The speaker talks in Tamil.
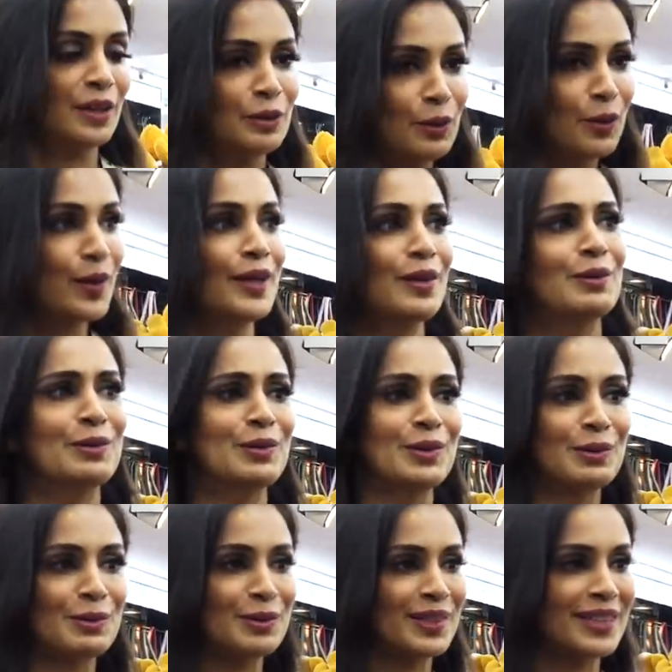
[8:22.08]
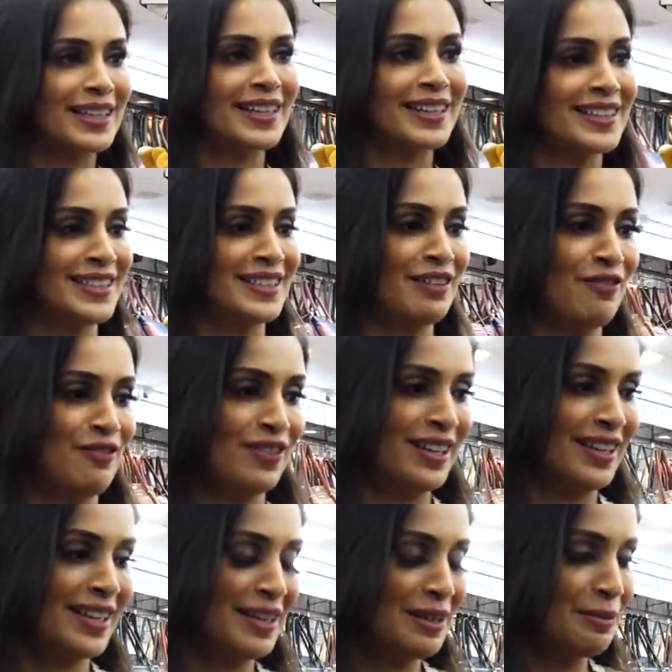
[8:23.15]
அதோட இன்னும் க்யூட்டான
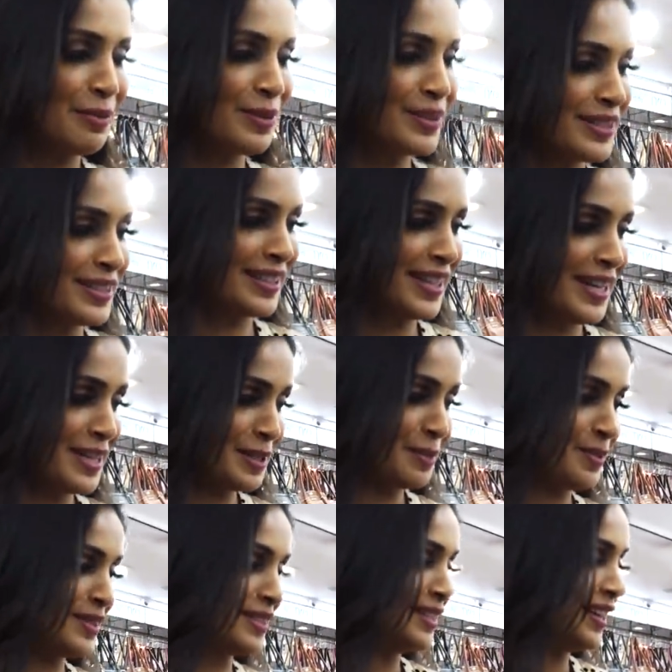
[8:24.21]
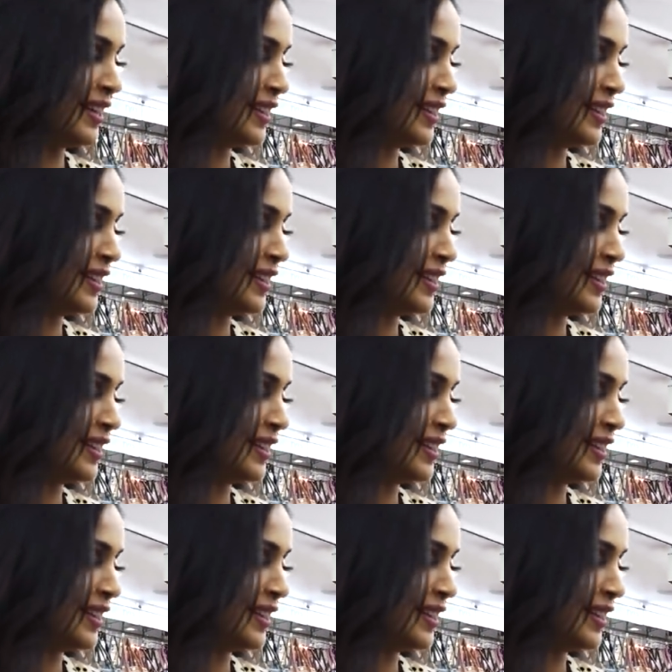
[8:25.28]
எல்லாம் கண்டுபிடிச்சிருக்கேன் எஸ்பெஷலி